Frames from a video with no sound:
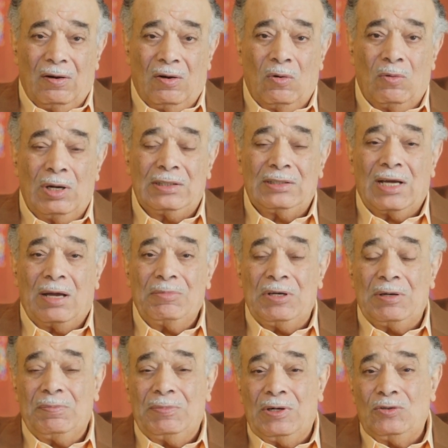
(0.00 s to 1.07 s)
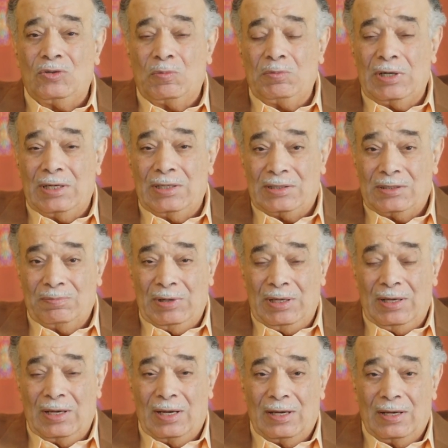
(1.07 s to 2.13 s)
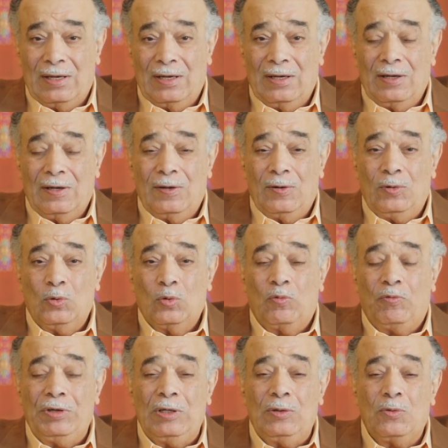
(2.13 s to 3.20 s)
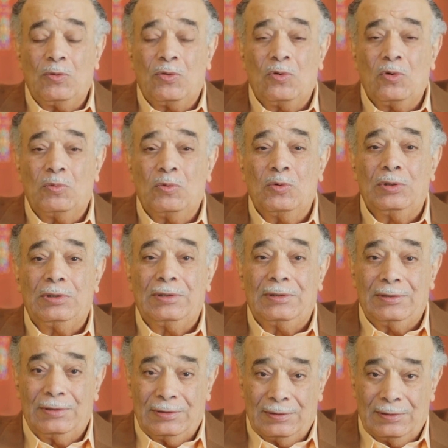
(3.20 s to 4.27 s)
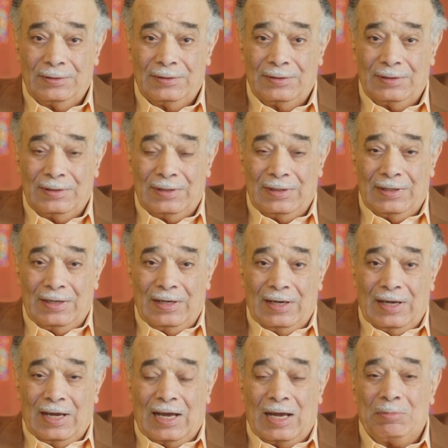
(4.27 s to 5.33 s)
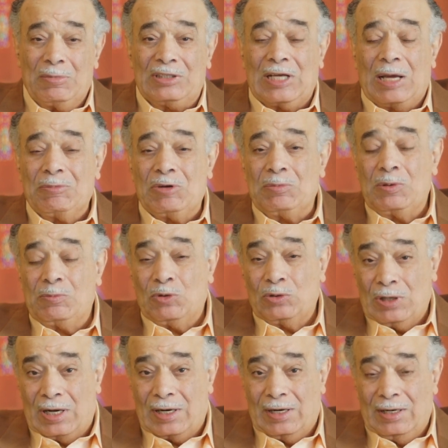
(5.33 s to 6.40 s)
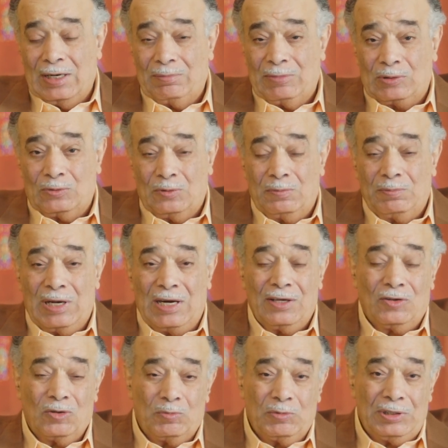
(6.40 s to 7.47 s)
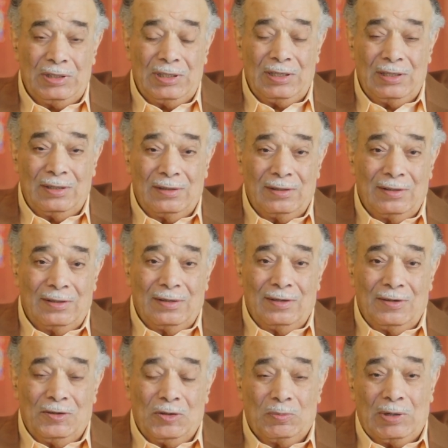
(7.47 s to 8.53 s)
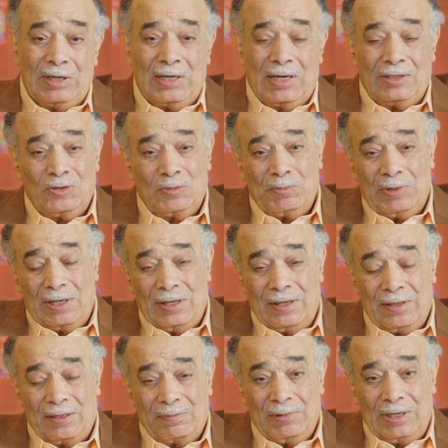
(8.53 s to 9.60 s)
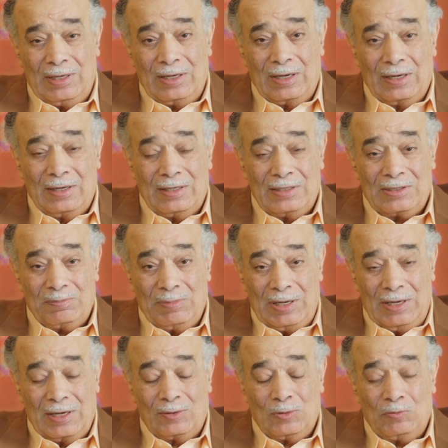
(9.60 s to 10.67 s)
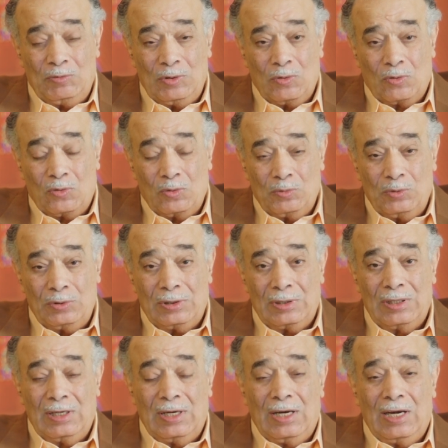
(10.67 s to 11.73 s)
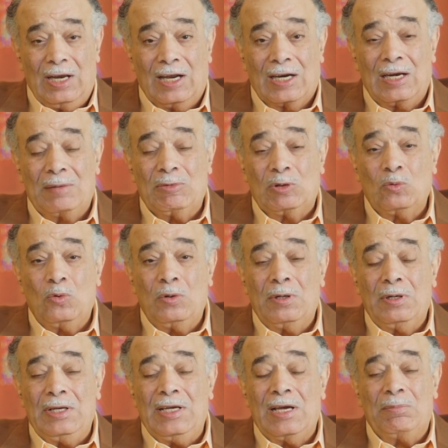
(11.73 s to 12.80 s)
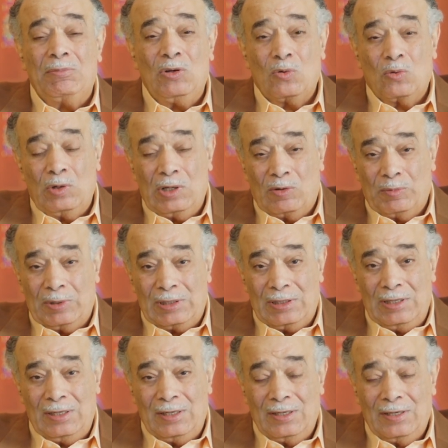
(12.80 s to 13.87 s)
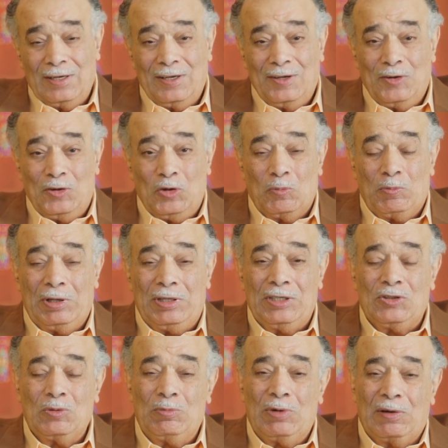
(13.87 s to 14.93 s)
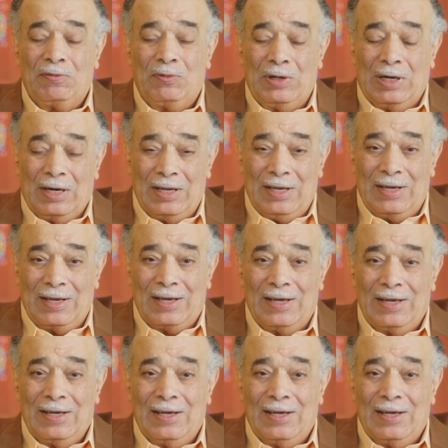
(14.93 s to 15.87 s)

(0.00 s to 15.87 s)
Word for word: هو التعبير بالجملة الاسمية يفيد الثبوت أما التعبير بالمضارع لما تقول مالك يوم الدين يبقى ده جملة اسمية اسمية تفيد الثبوت لكن لما تقول يملك يوم الدين يبقى دي جملة فعلية